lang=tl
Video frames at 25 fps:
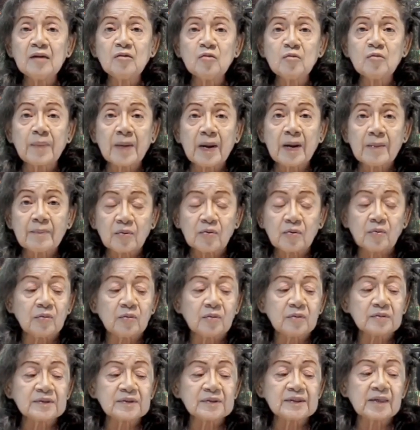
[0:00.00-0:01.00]
Lalo pa
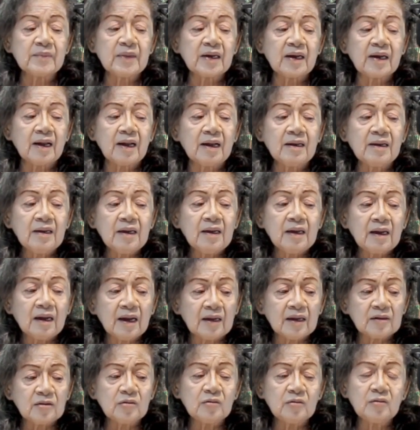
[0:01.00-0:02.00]
po sa mga,
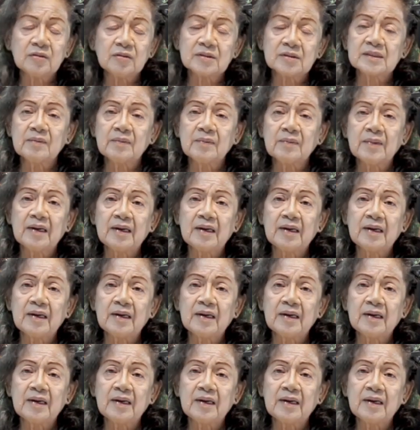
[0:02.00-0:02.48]
ano ho,